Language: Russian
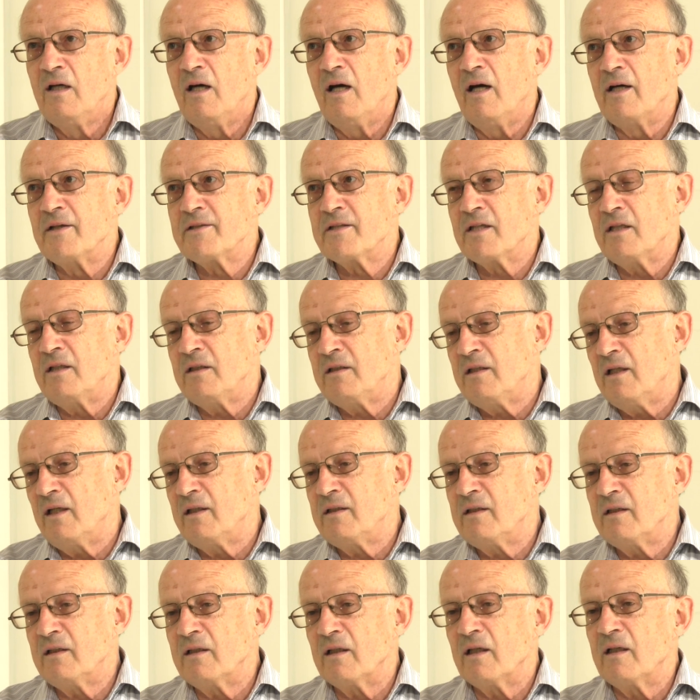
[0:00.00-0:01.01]
а за это
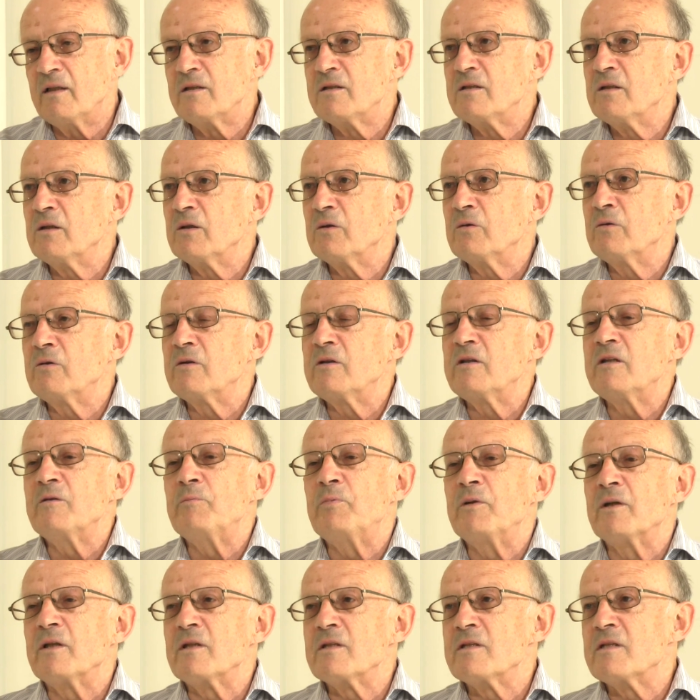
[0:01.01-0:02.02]
они гарантируют
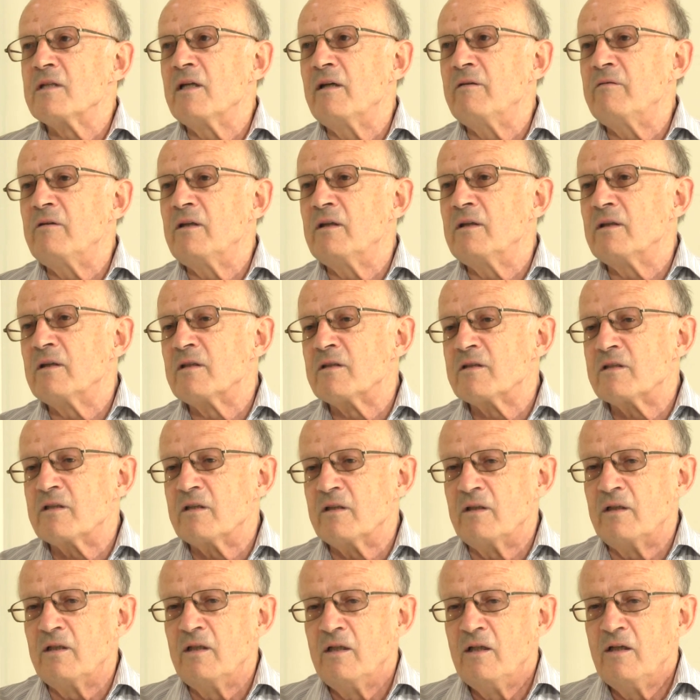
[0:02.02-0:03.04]
неприкосновенность
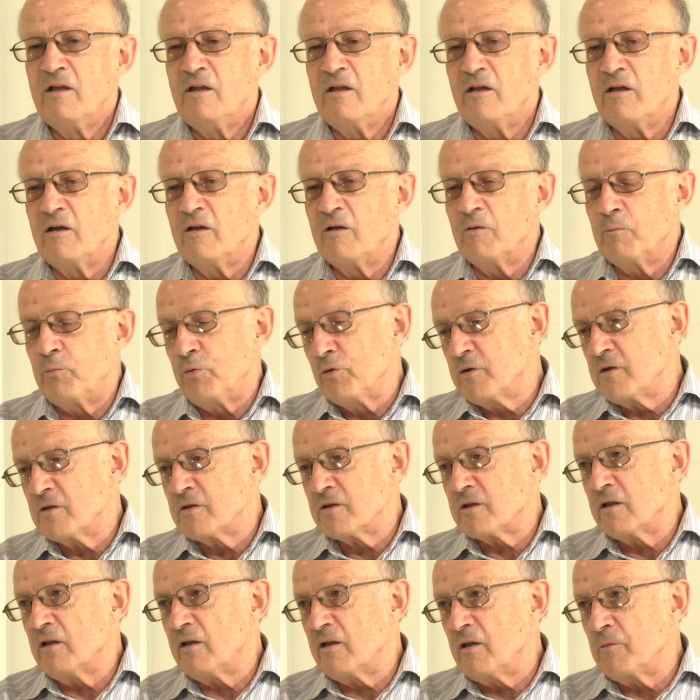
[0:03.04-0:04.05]
э,
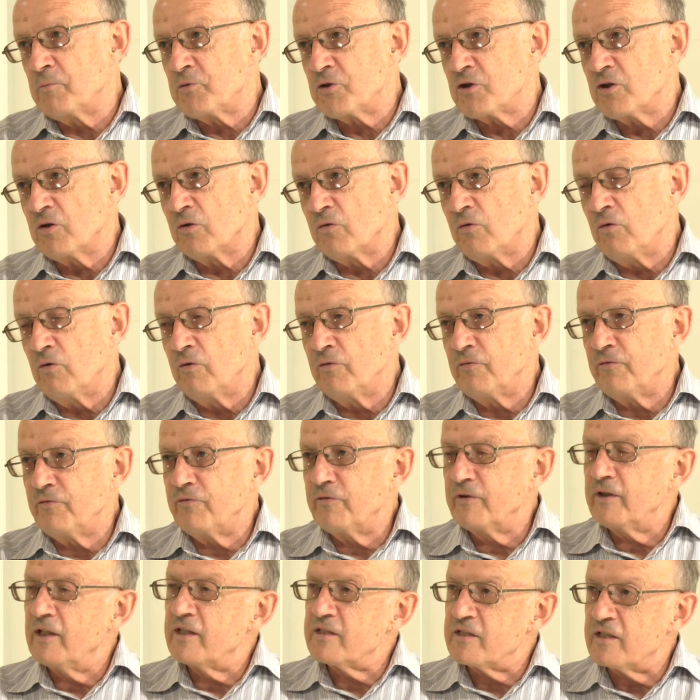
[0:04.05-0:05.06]
путинских общаков
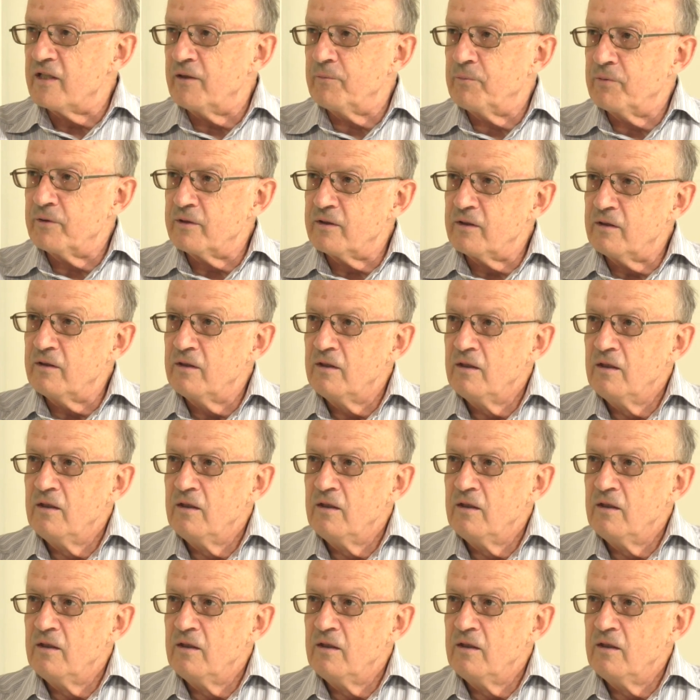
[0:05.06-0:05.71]
на Западе.